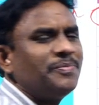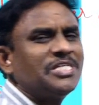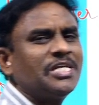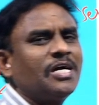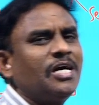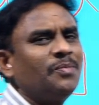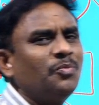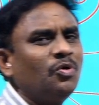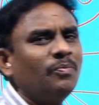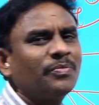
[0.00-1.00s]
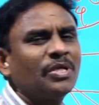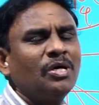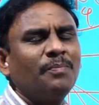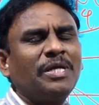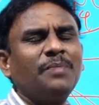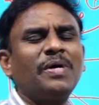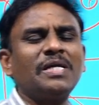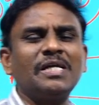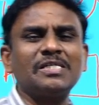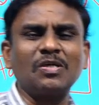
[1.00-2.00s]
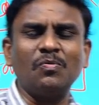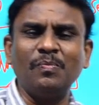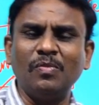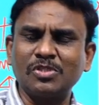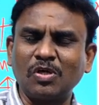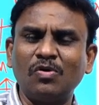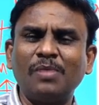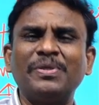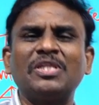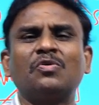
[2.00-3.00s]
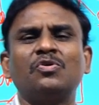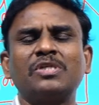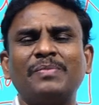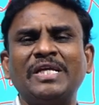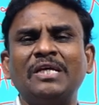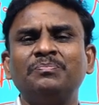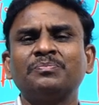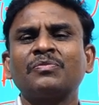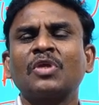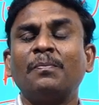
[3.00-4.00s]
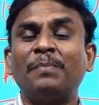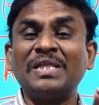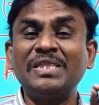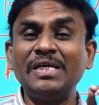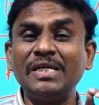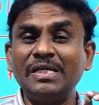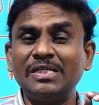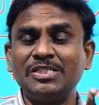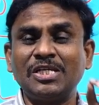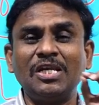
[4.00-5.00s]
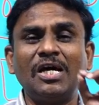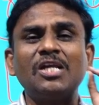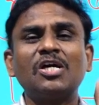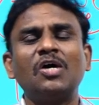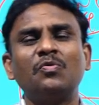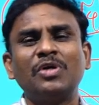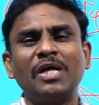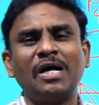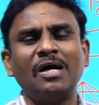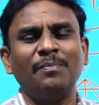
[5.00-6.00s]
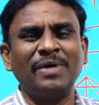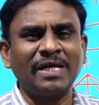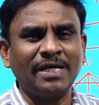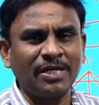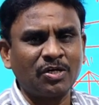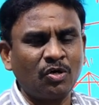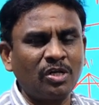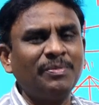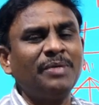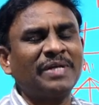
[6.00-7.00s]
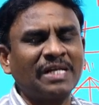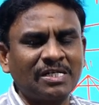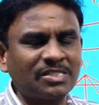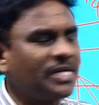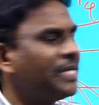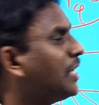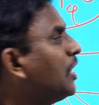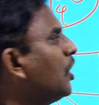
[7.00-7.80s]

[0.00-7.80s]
విభజన కాలంలో పరిపాలనా సౌ సౌలభ్యత కోసమని పది జిల్లాలుగా ఉన్న మన ఎకానమీ మన రాష్ట్రాన్ని